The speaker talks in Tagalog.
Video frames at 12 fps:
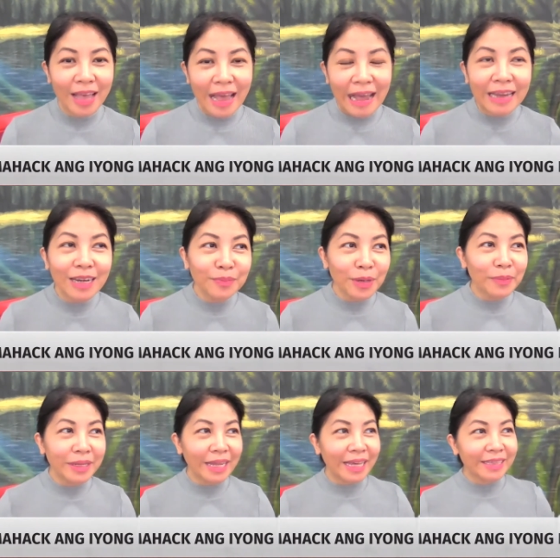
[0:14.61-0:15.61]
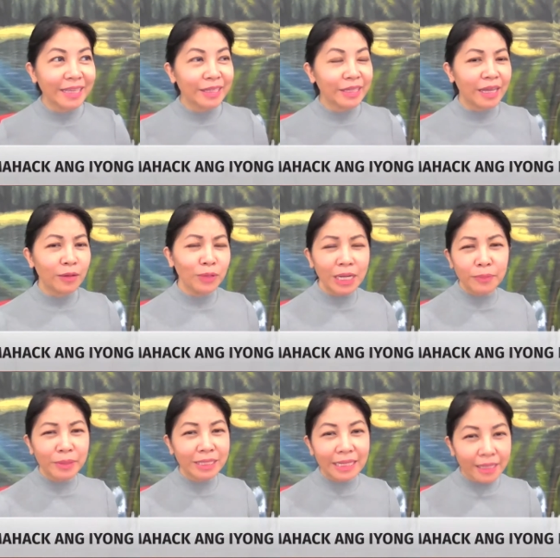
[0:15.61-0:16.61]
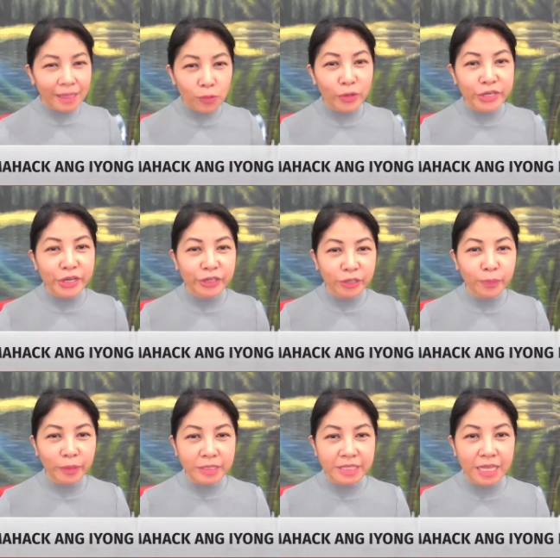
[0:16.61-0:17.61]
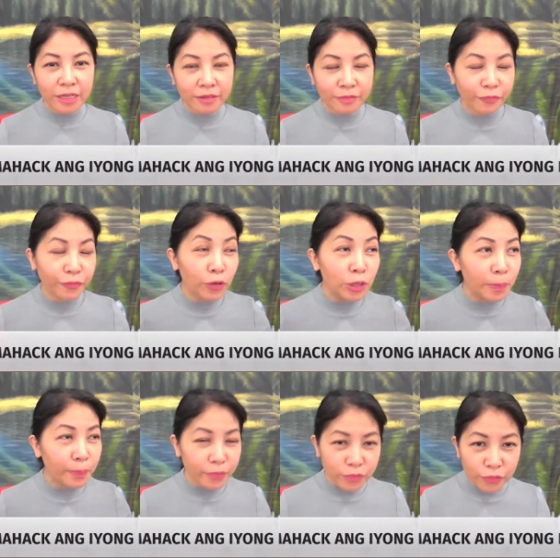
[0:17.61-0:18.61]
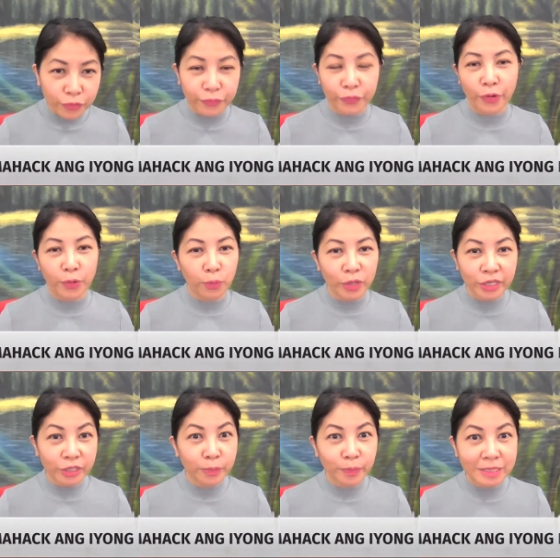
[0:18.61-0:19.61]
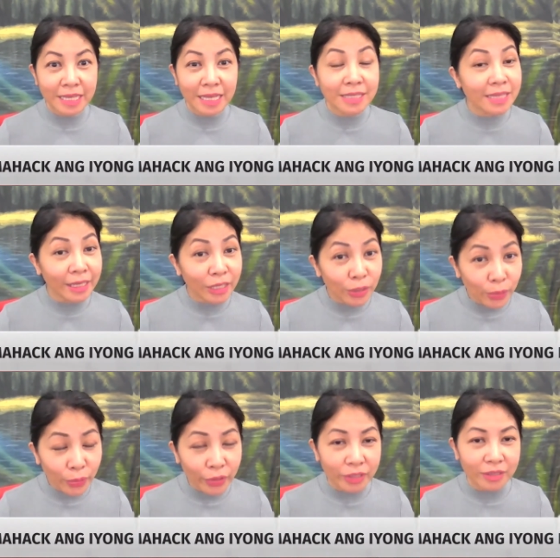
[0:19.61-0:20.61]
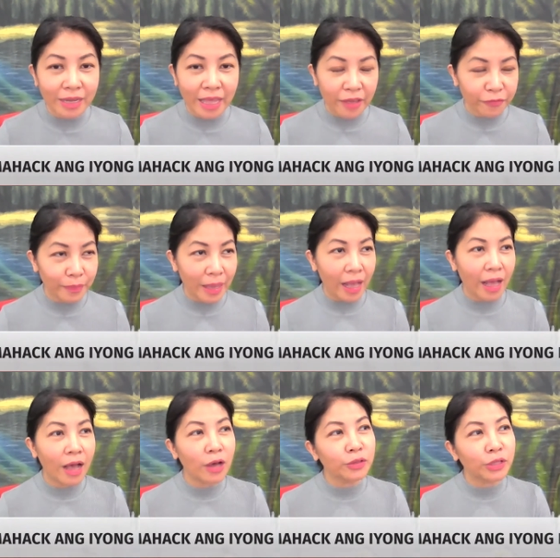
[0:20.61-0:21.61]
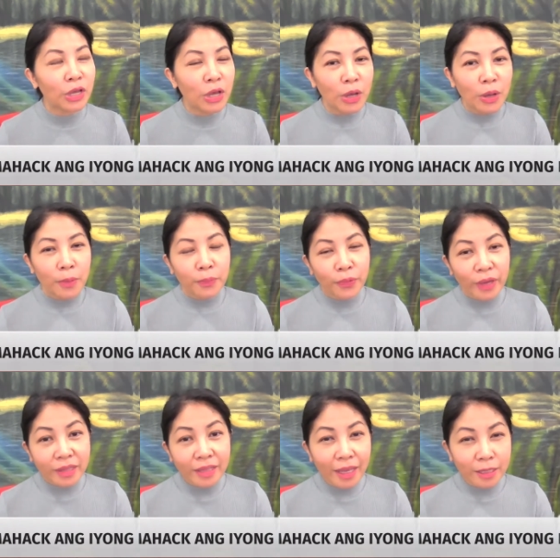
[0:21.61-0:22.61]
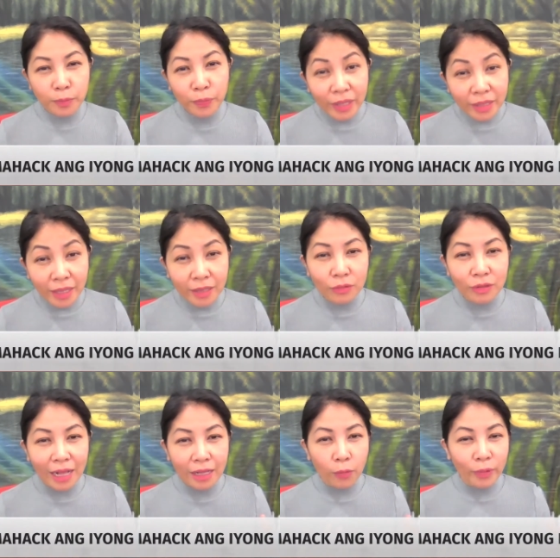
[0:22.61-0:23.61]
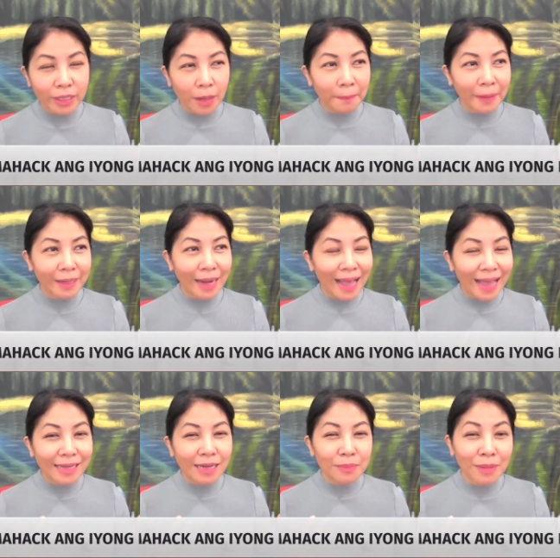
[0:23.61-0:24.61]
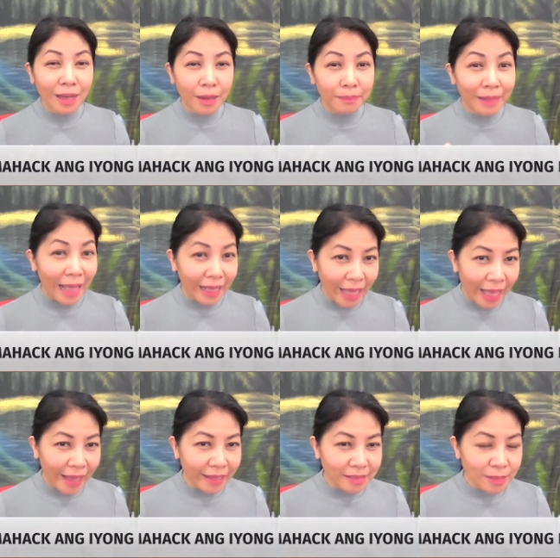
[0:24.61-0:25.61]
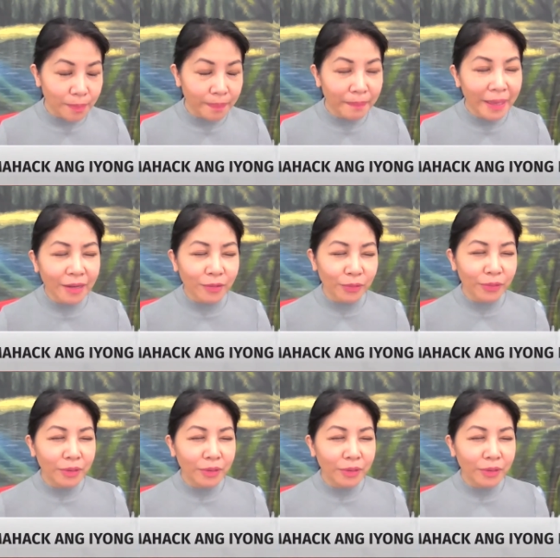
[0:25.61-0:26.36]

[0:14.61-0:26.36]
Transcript: Alam naman natin na wala naman talagang 100% foolproof or 100% secured na FB account. Pwede at pwede kung gagawa ng paraan ng mga black hats. Pero,